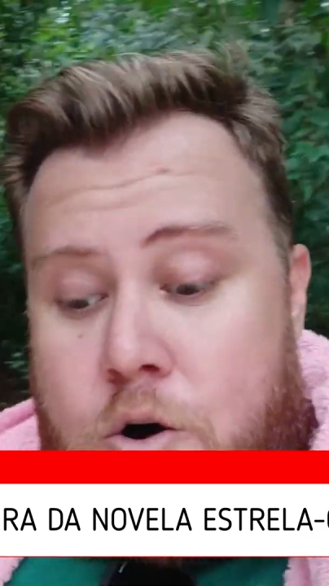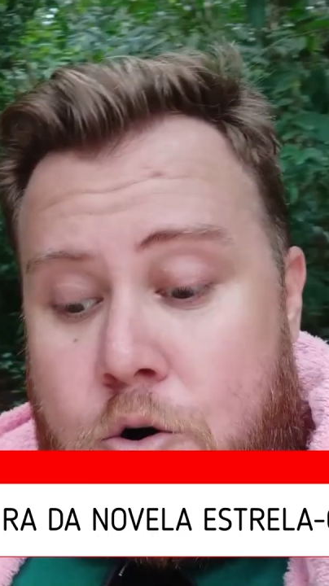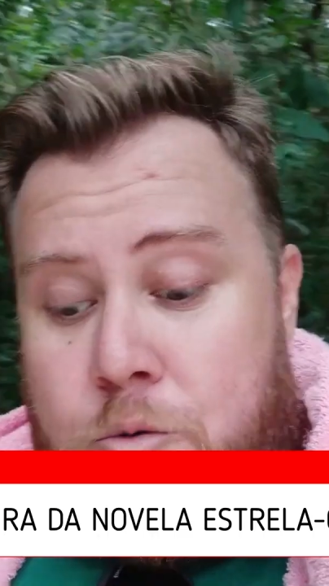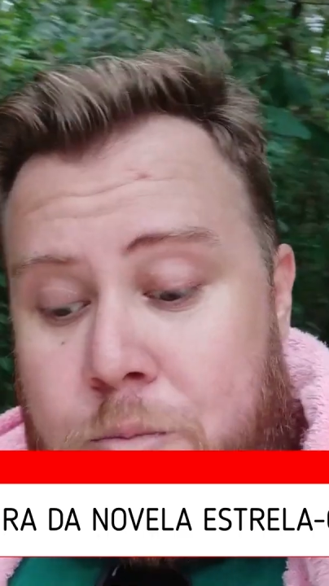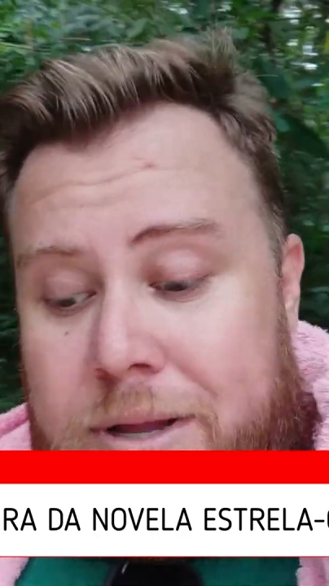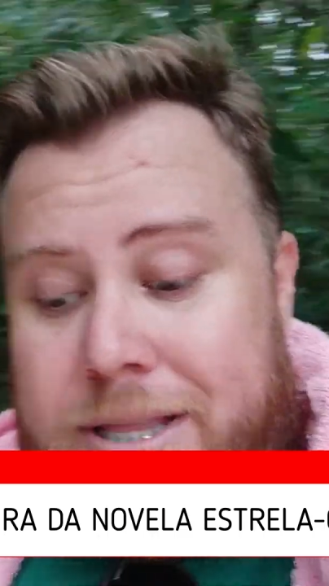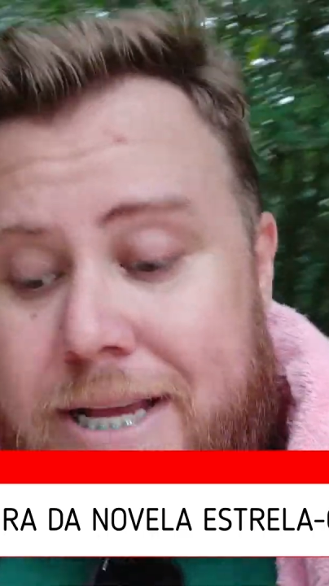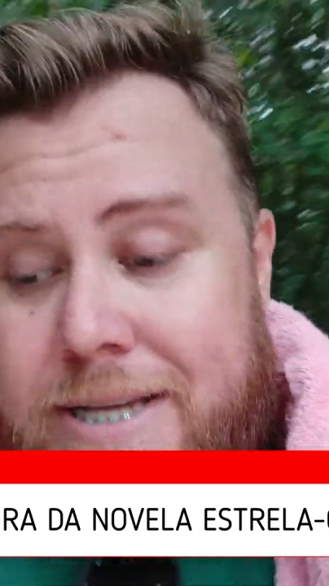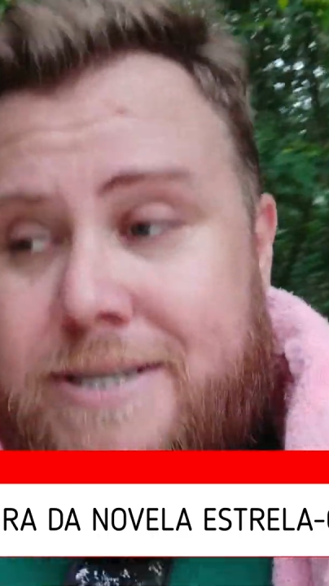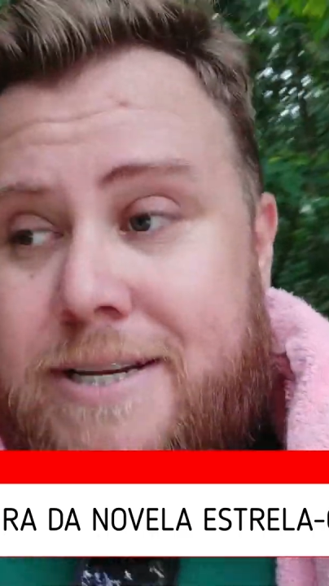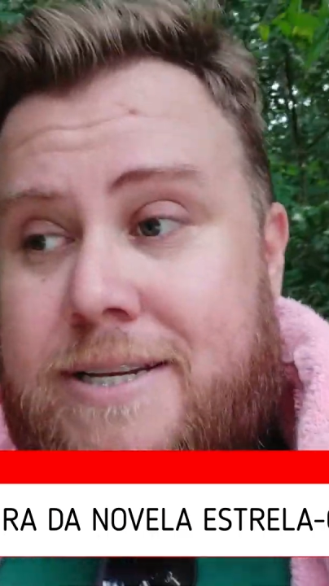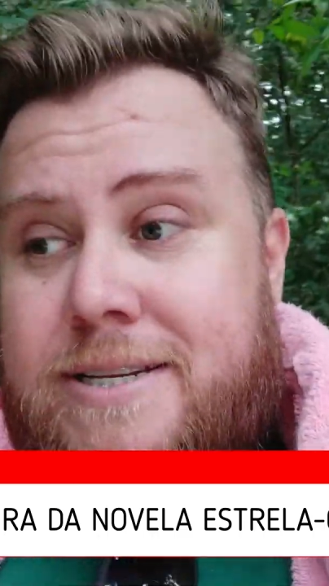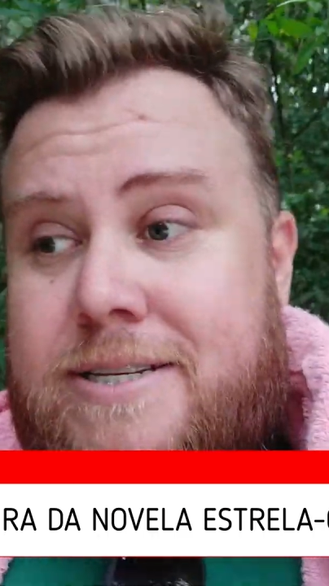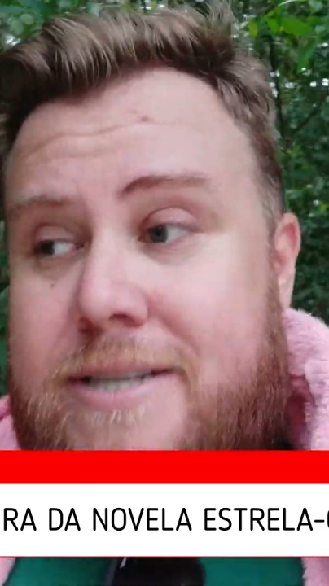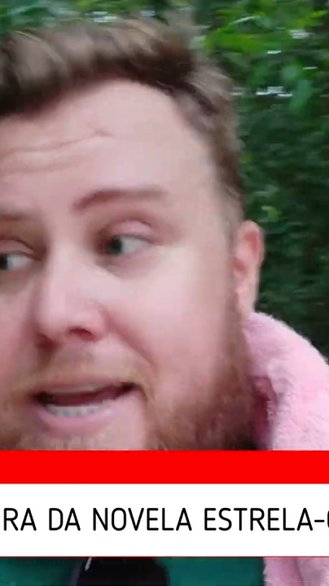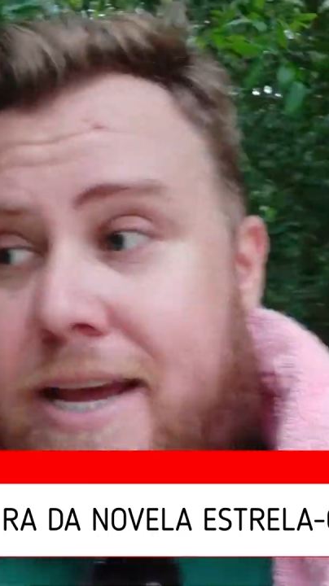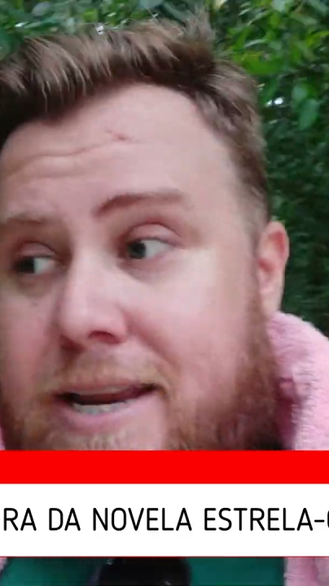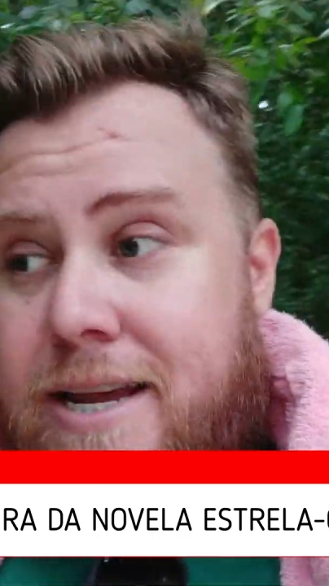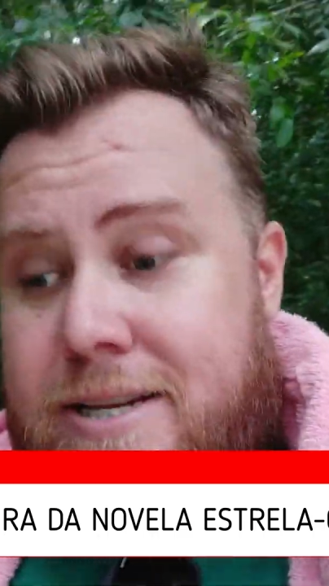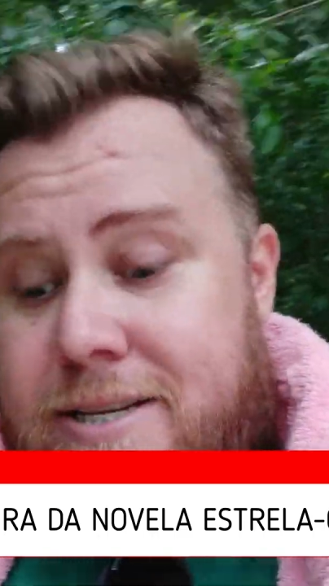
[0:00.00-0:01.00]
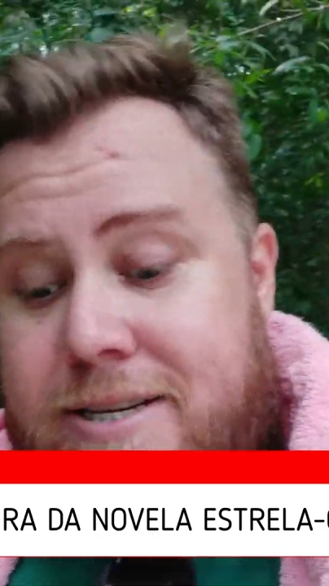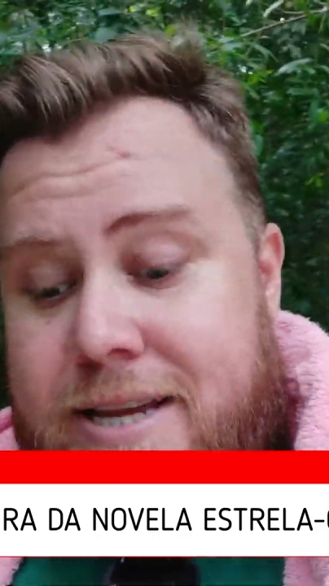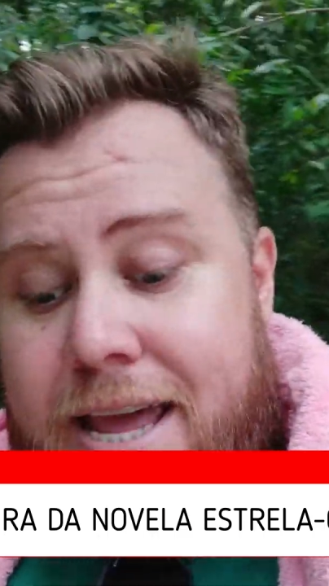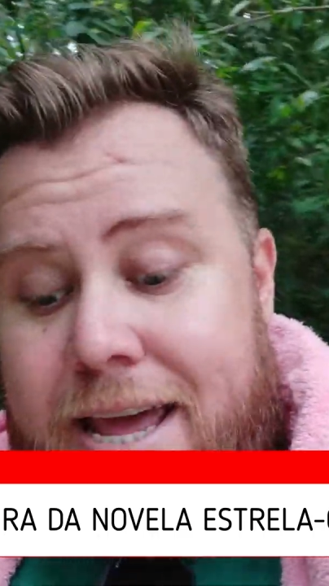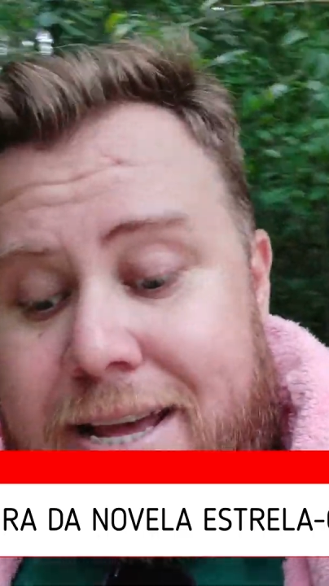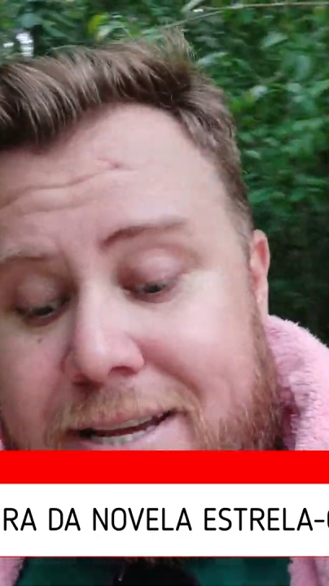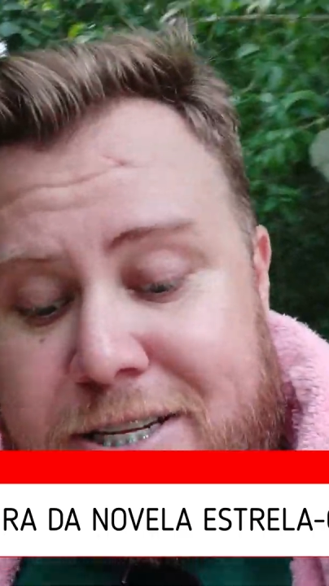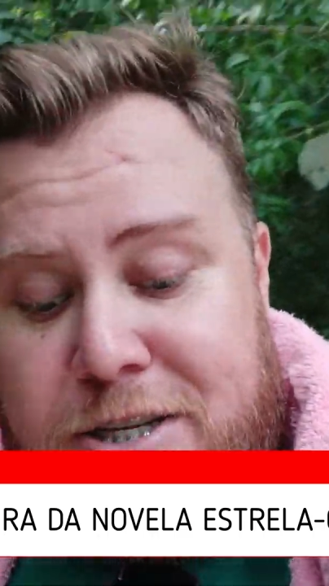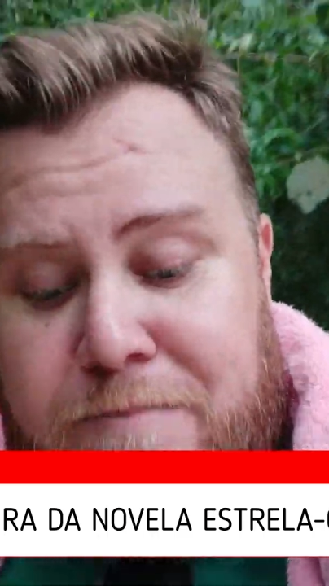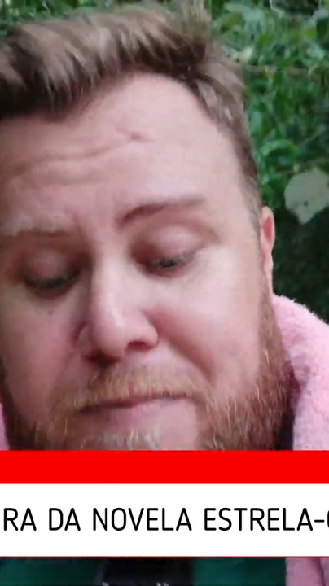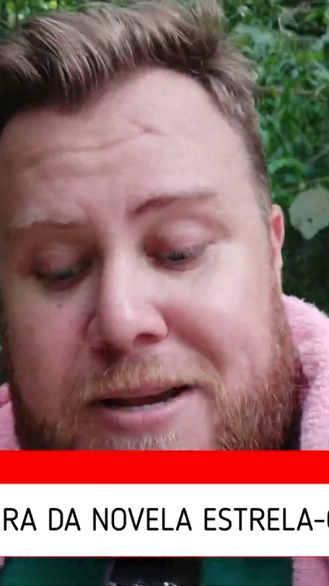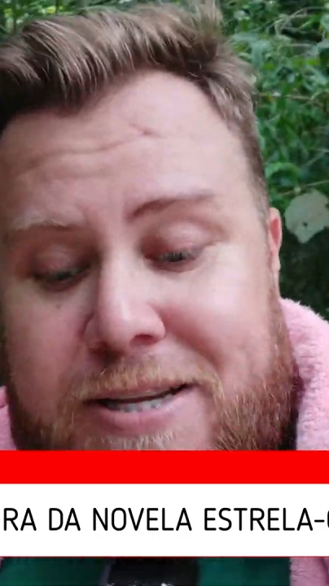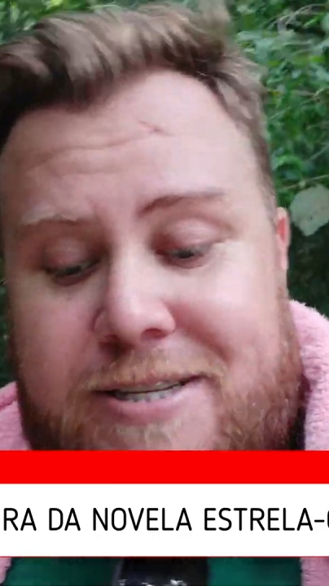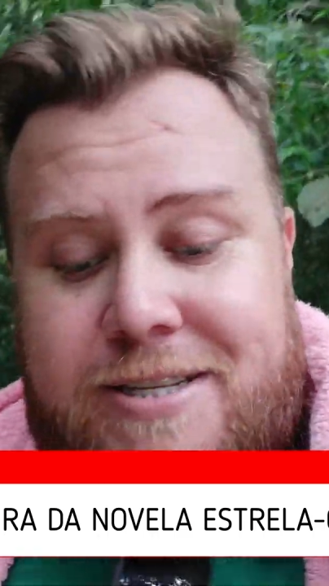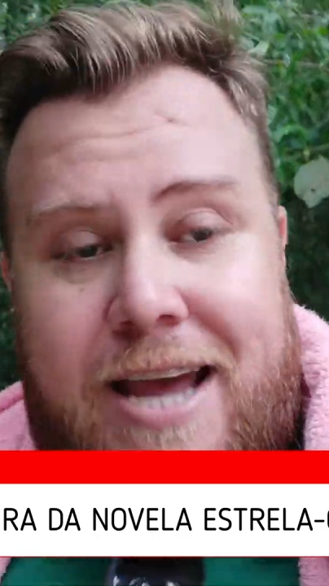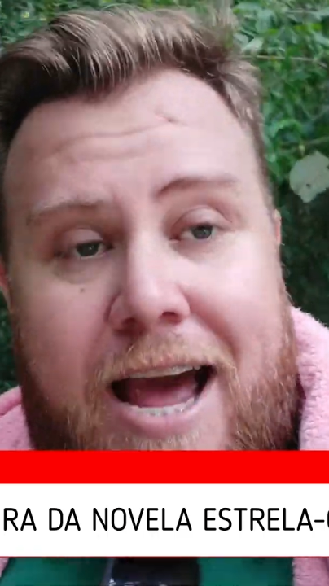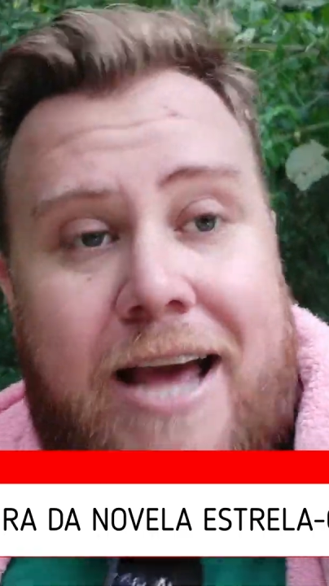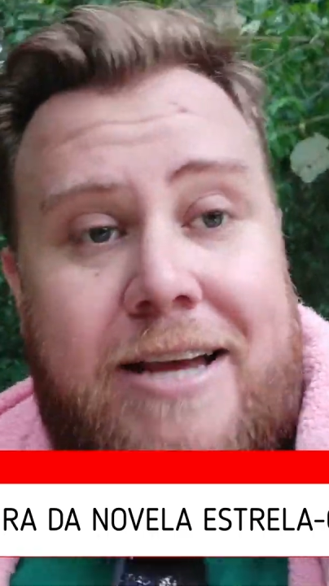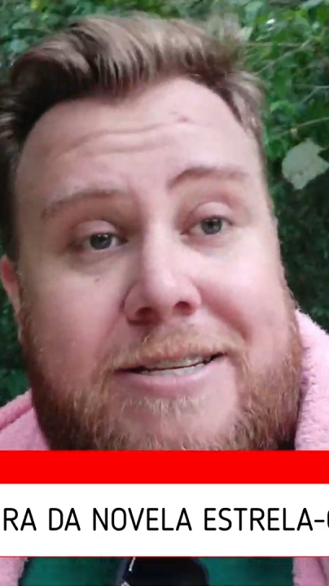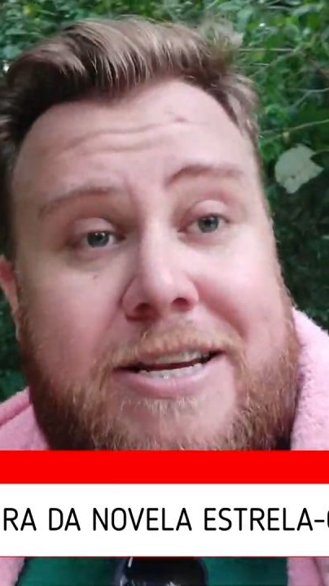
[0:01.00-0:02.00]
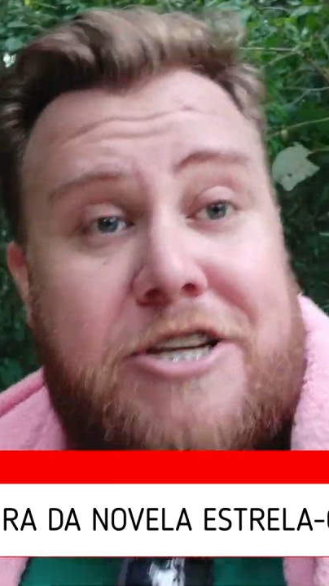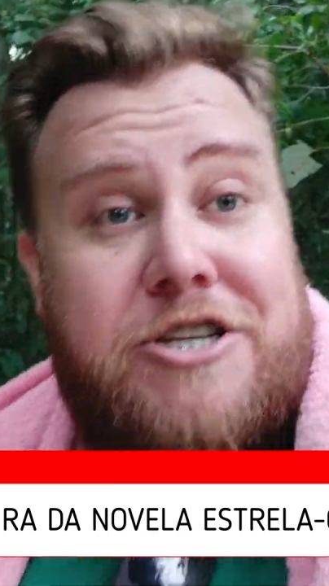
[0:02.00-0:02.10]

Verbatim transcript: uma dessas cenas especiais.